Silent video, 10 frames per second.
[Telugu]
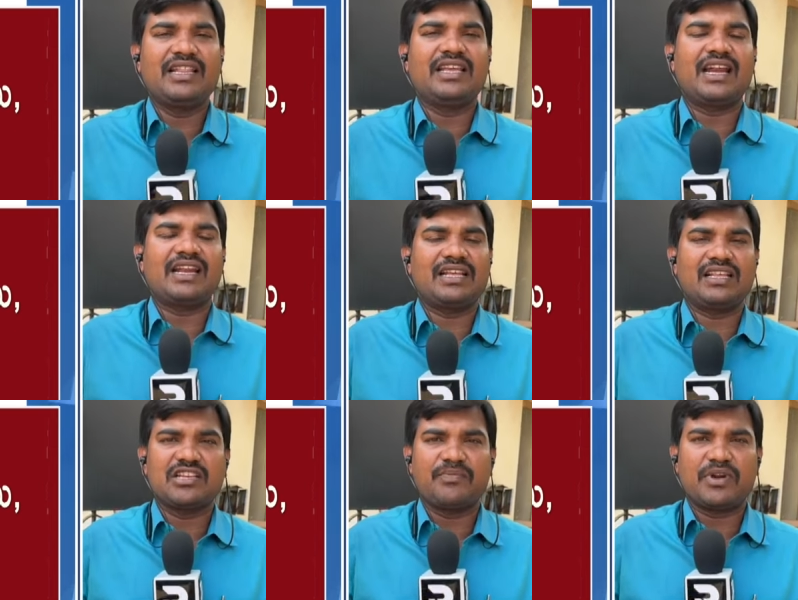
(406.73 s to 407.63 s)
కింది
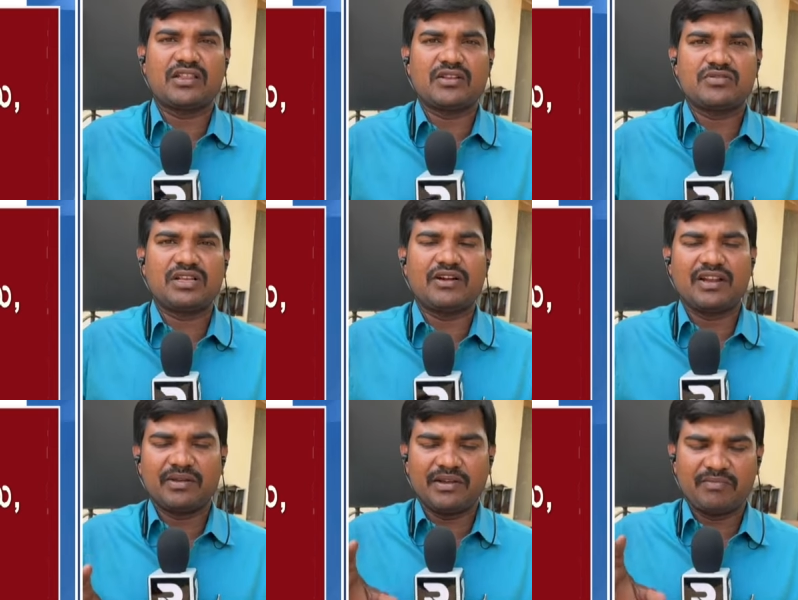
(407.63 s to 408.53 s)
కేడర్కి అయితే చెప్పినట్టు తెలుస్తుంది
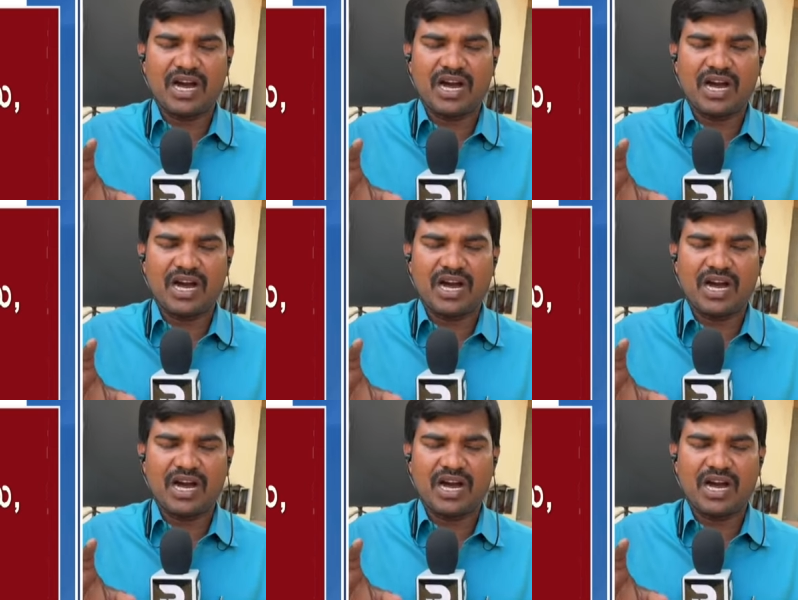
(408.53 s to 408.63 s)
కాబట్టి